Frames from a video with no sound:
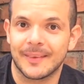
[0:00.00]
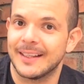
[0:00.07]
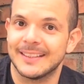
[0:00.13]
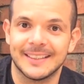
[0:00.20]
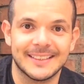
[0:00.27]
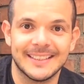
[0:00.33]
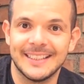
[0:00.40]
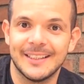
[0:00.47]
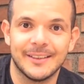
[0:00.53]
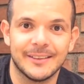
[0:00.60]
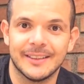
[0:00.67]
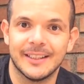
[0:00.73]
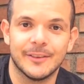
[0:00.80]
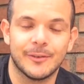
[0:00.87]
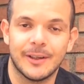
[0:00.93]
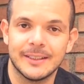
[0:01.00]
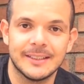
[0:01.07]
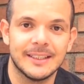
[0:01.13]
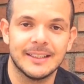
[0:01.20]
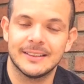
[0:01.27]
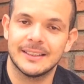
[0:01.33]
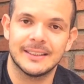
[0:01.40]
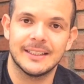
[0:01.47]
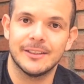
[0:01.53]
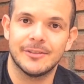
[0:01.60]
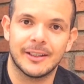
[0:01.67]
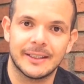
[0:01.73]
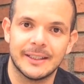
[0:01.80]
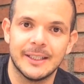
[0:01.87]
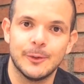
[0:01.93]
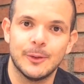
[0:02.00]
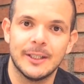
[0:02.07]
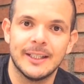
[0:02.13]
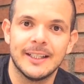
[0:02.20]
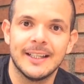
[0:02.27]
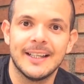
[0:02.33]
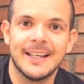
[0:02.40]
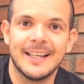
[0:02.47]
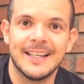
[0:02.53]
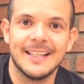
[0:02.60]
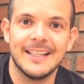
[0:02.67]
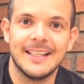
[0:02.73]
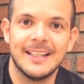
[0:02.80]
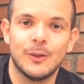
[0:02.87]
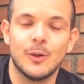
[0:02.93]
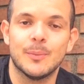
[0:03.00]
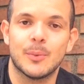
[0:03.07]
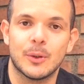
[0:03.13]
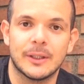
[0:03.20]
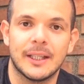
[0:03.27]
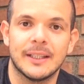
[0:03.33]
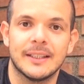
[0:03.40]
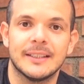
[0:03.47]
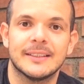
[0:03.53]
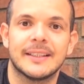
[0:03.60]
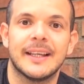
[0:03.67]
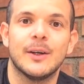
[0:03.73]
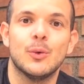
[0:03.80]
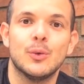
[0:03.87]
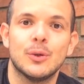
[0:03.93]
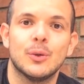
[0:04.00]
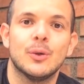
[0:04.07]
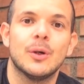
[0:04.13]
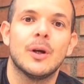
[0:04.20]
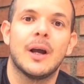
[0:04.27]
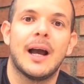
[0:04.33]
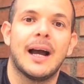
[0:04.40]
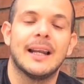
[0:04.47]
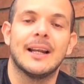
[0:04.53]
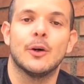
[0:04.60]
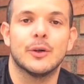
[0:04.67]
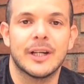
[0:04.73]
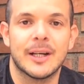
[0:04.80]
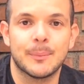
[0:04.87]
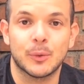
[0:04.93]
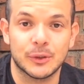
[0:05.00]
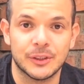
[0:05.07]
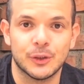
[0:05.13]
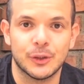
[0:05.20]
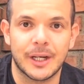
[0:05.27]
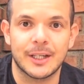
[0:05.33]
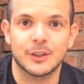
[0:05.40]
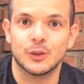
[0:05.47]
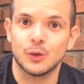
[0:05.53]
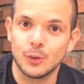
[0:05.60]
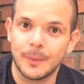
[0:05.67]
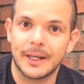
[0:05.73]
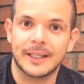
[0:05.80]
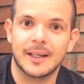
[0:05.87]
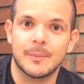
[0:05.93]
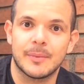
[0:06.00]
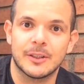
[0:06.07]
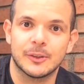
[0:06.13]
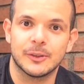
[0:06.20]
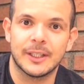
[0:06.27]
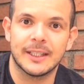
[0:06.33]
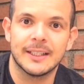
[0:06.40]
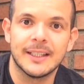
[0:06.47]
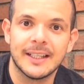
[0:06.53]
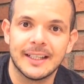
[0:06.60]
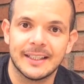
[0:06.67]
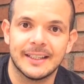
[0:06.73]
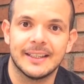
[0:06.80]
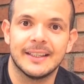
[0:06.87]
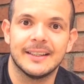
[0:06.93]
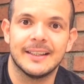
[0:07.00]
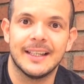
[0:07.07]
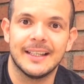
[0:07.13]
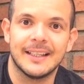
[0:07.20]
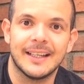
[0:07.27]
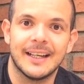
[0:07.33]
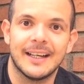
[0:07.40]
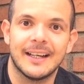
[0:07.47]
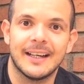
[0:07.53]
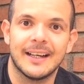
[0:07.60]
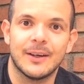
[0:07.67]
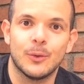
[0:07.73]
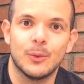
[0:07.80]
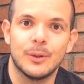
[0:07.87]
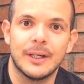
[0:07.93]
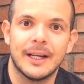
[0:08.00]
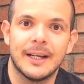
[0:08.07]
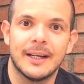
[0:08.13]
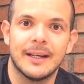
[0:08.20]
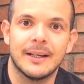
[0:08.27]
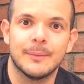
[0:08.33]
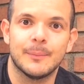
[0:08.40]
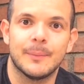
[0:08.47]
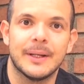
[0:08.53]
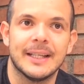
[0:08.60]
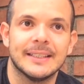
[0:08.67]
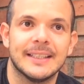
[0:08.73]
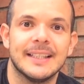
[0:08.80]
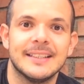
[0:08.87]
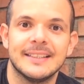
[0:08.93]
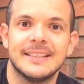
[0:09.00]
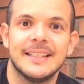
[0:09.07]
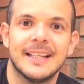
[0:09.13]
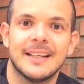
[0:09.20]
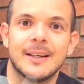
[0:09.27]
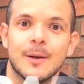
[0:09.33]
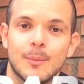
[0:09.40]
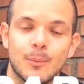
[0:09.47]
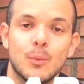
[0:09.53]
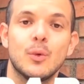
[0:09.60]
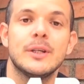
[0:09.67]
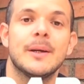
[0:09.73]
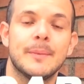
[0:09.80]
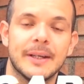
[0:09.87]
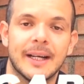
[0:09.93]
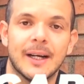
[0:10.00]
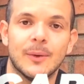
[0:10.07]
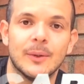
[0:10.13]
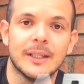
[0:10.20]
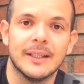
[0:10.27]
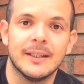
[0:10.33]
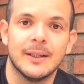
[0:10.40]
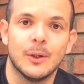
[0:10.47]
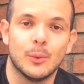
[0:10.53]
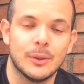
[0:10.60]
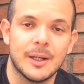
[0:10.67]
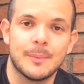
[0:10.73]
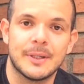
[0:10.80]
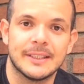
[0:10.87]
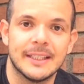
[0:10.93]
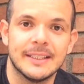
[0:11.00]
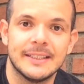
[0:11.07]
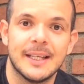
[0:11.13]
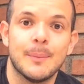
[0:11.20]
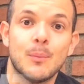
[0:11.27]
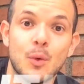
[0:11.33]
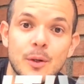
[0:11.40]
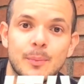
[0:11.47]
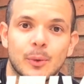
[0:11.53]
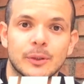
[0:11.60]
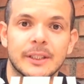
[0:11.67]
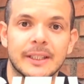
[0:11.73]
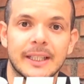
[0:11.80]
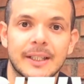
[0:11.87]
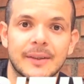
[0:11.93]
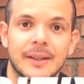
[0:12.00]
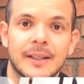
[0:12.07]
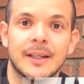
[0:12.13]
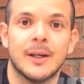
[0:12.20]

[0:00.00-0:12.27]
Es así de, de fácil, es así de factible y lo importante es que uno a la hora de posicionar su marca personal tenga una presencia muy amigable, una presencia muy positiva,